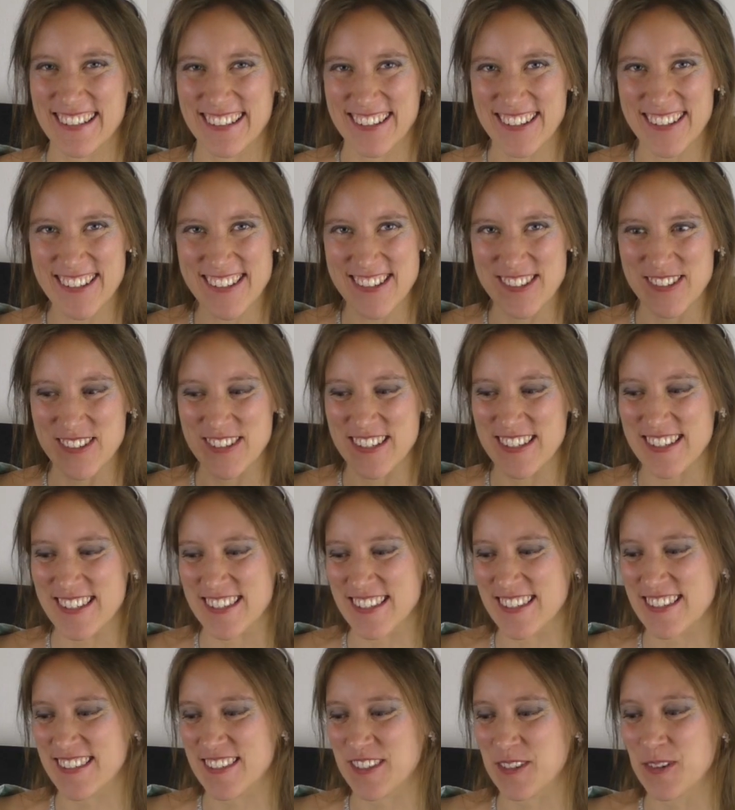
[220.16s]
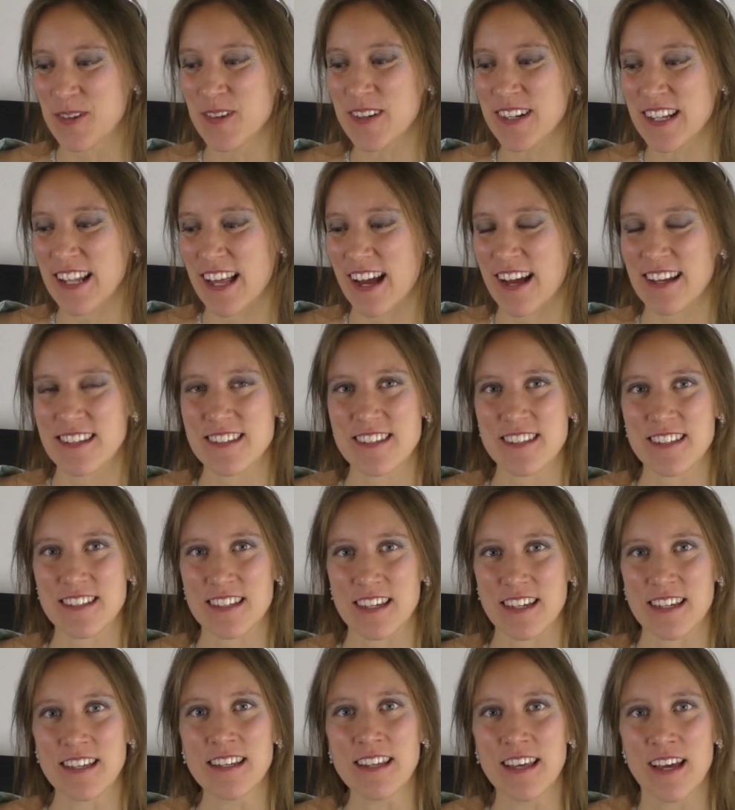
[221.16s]
Ne? So dieses Dunkle hat sie
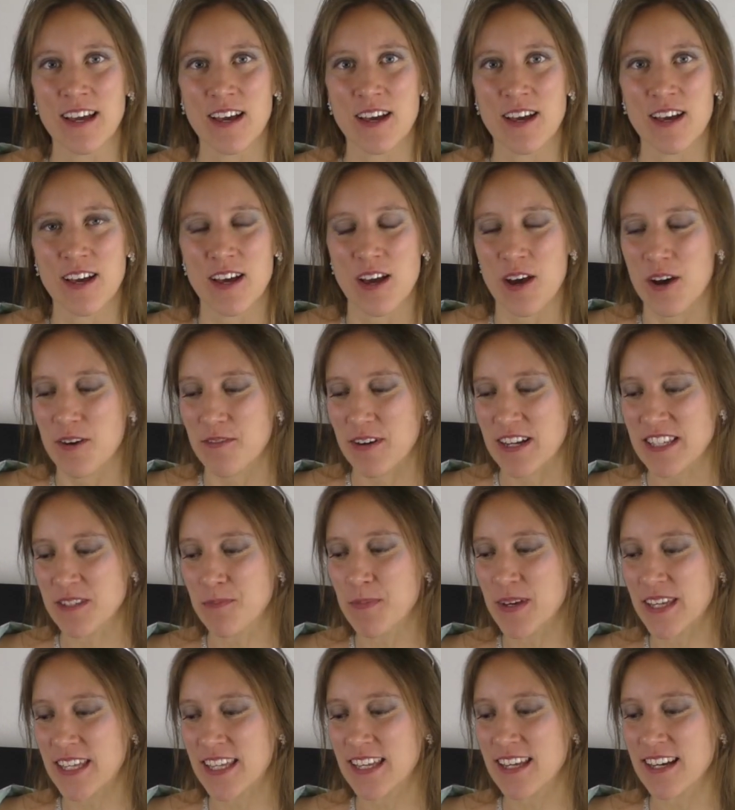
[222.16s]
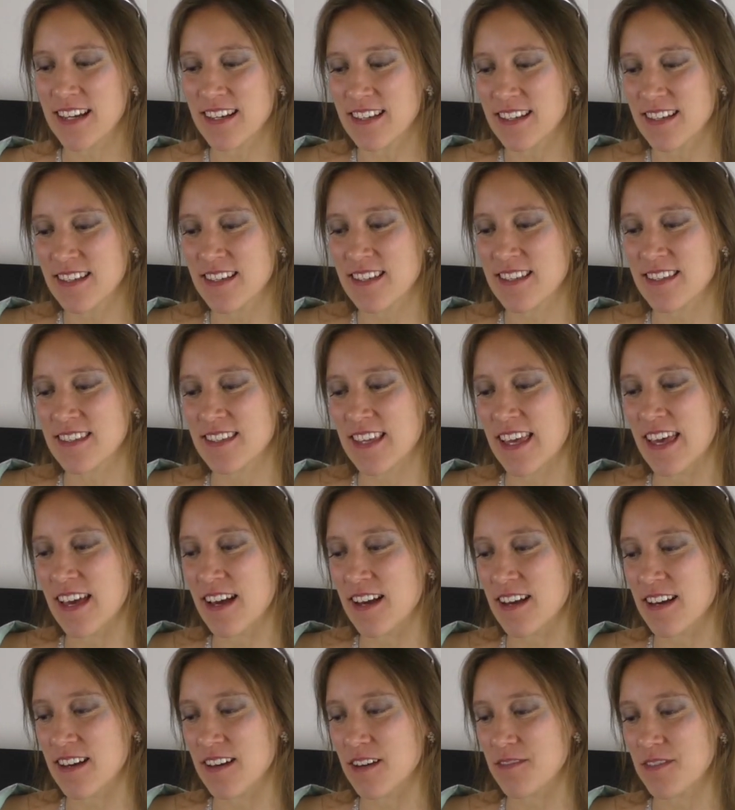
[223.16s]
drin. Was mich hier äh, sehr,
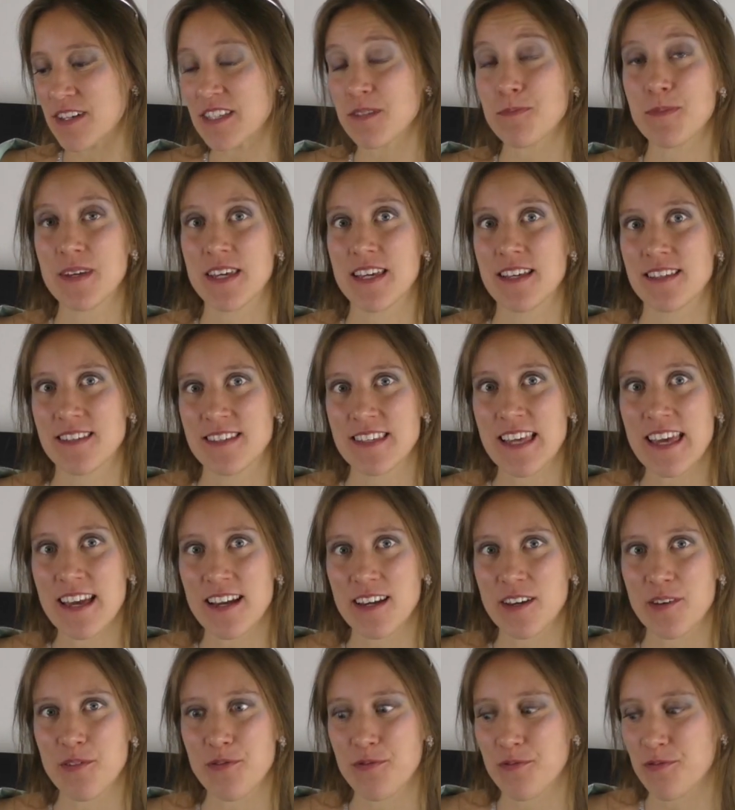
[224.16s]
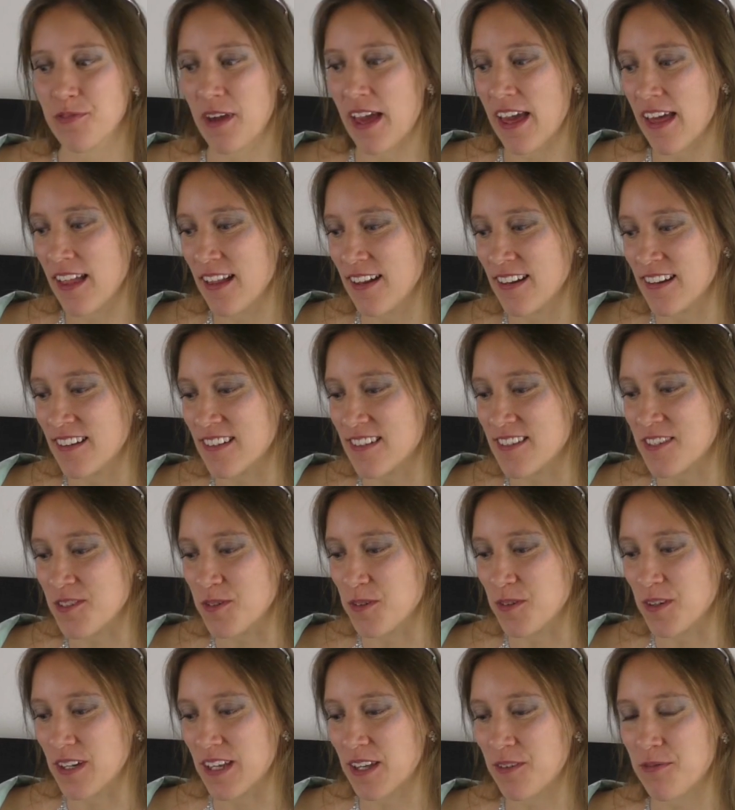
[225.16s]
was mir hier sehr gefällt,
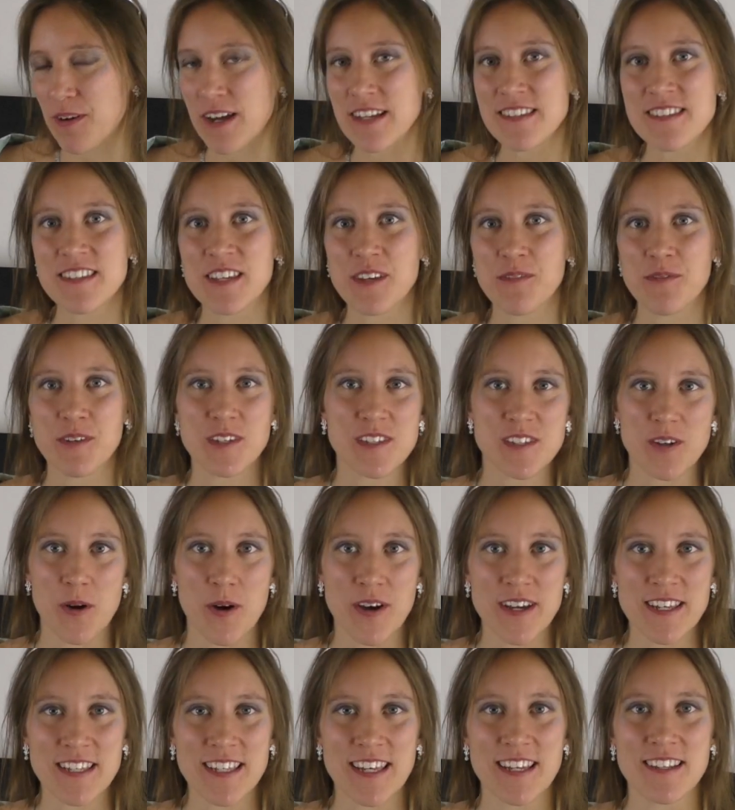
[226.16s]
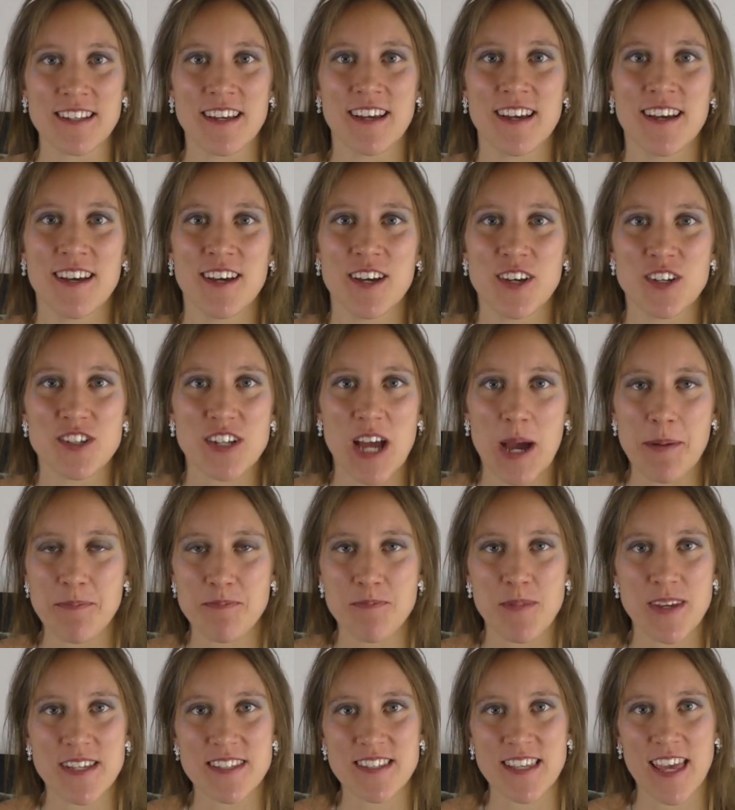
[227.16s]
so ich weiß nicht, wie es euch geht, schreibt
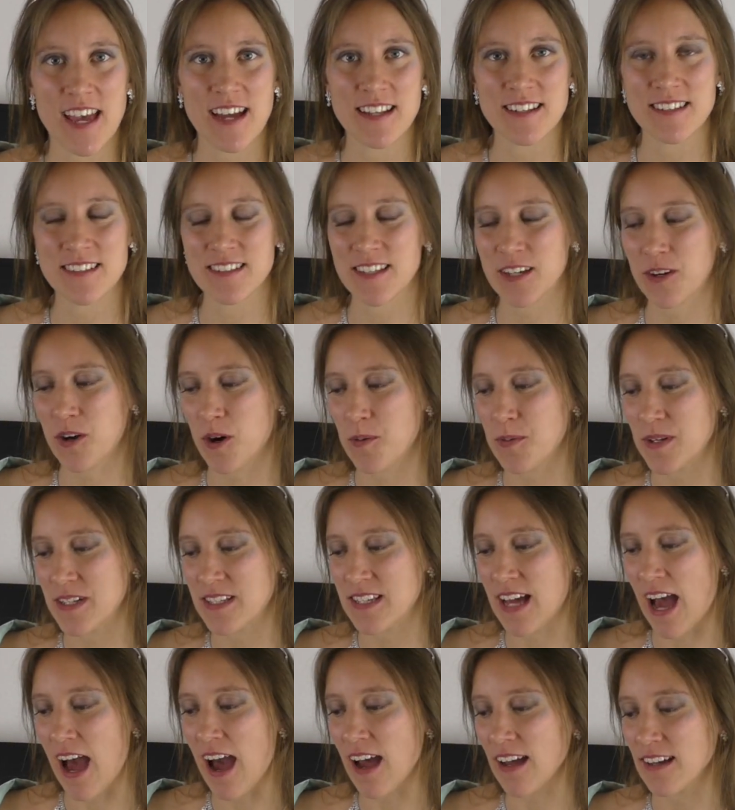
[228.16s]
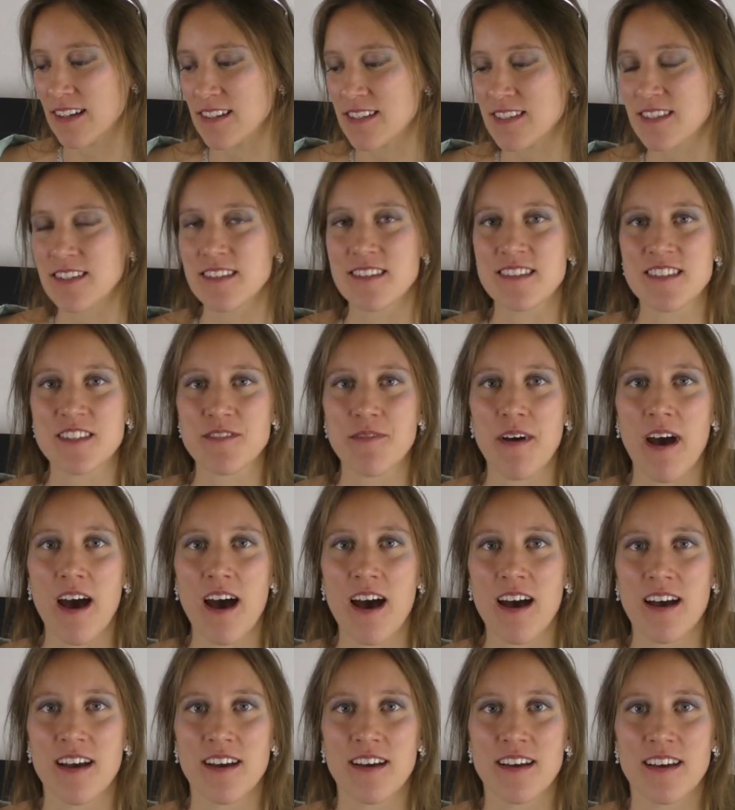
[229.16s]
mir es gerne in die Kommentare. Es ist
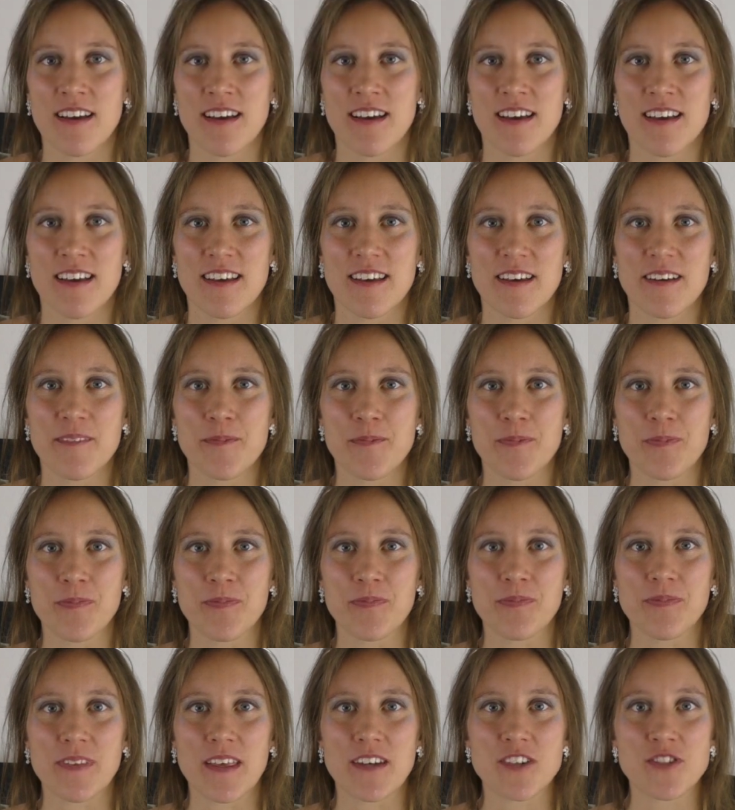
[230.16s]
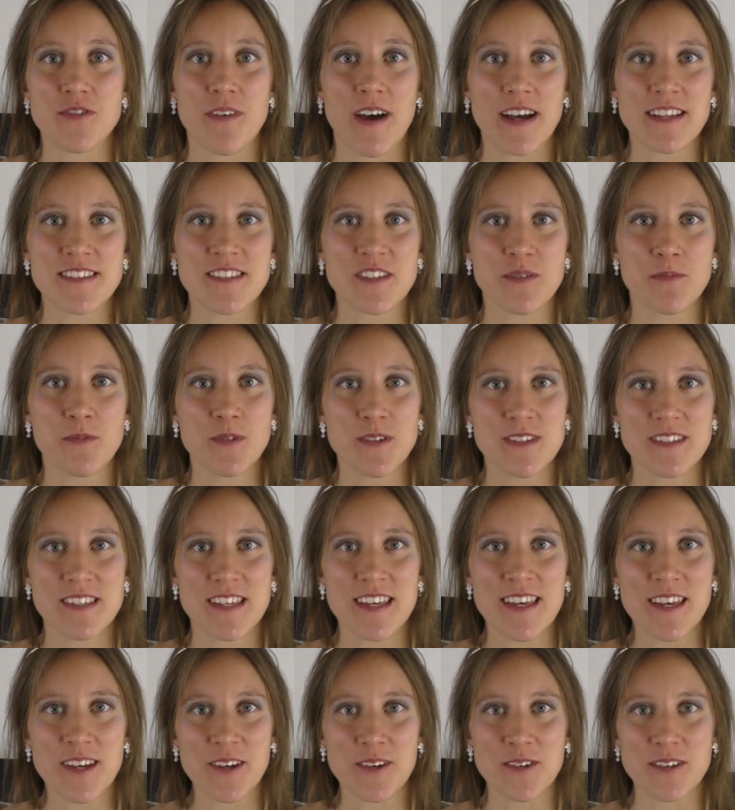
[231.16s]
zwar mh, mm, schwarze
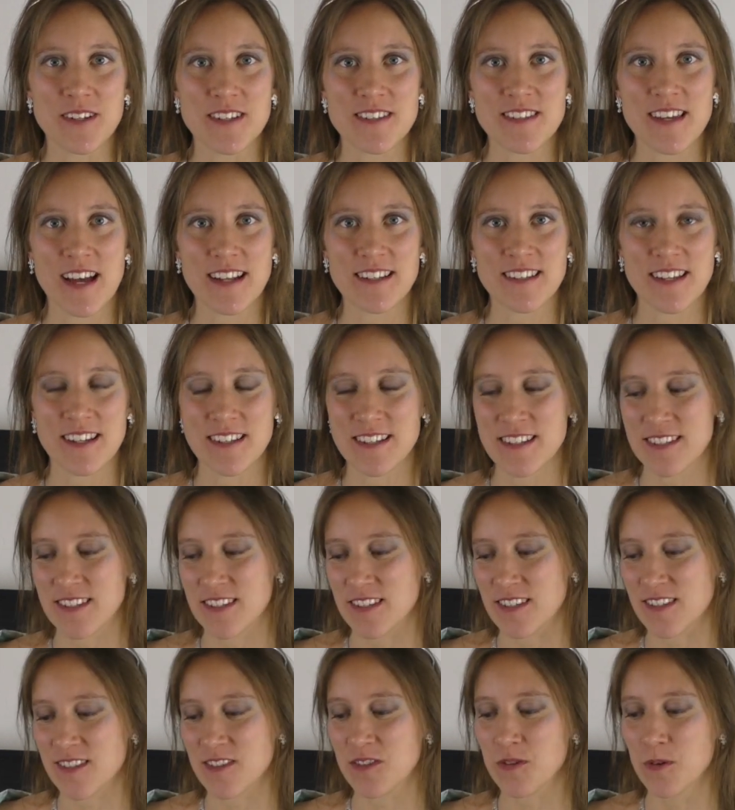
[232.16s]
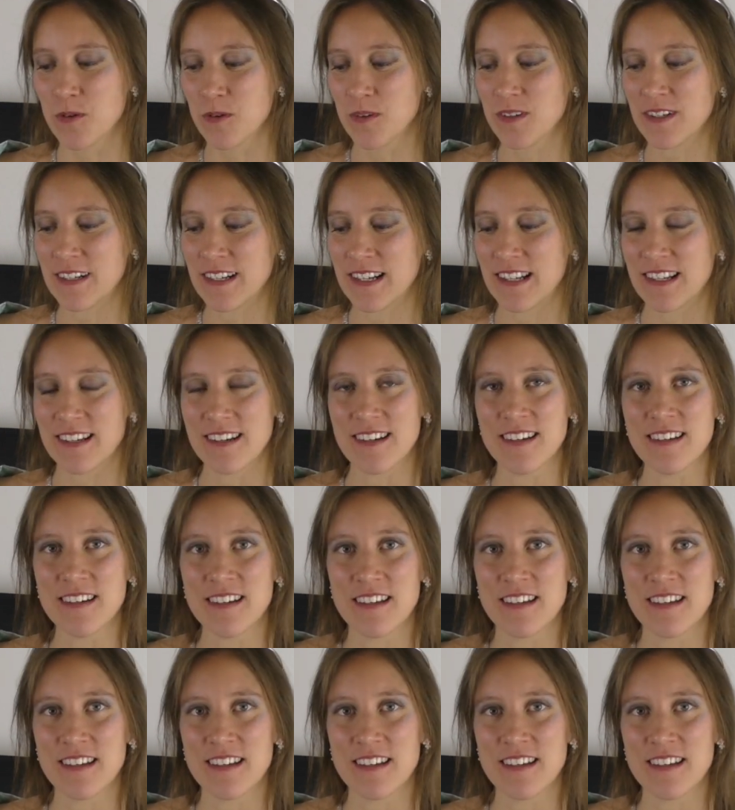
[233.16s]
Musik und es hat ja dieses Dunkle,